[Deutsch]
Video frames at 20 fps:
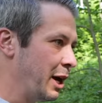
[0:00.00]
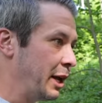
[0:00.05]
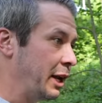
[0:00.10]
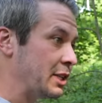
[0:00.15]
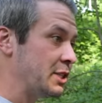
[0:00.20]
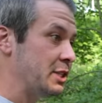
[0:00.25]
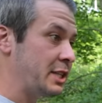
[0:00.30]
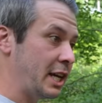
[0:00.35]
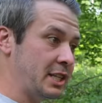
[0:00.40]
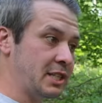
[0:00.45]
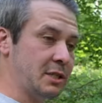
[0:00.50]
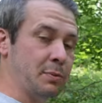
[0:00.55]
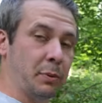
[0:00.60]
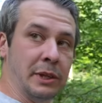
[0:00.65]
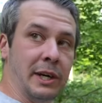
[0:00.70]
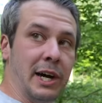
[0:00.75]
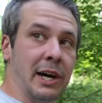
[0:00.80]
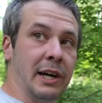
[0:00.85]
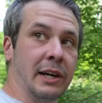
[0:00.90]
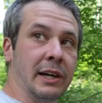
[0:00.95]
Das ist erst
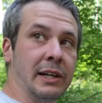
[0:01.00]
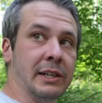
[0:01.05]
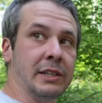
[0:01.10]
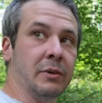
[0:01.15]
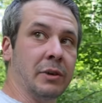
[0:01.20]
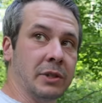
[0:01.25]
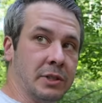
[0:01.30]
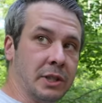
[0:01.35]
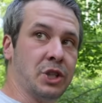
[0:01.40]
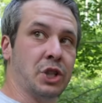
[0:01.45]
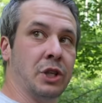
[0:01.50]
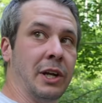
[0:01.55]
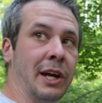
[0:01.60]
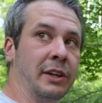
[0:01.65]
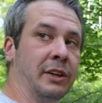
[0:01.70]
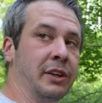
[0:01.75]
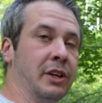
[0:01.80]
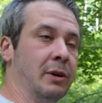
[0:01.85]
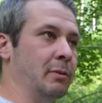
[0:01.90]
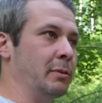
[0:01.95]
zwei Jahre alt und ist jetzt schon ah,
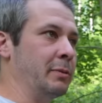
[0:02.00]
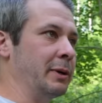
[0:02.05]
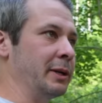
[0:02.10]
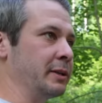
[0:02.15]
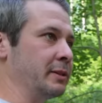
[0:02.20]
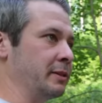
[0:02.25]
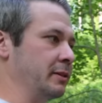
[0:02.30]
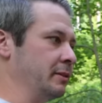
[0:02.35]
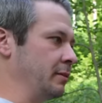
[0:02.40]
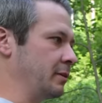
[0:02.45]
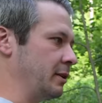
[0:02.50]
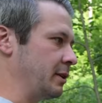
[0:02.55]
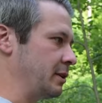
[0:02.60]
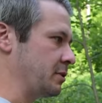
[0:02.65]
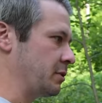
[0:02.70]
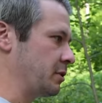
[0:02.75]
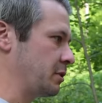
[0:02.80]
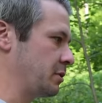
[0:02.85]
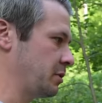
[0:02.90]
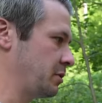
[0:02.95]
angenommen worden. Ne? Okay, ne?
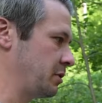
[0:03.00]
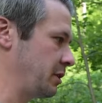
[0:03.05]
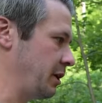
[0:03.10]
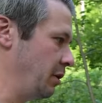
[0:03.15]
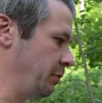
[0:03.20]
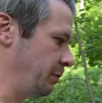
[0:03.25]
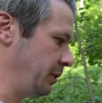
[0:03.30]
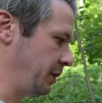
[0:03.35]
Also okay. das ist ja auch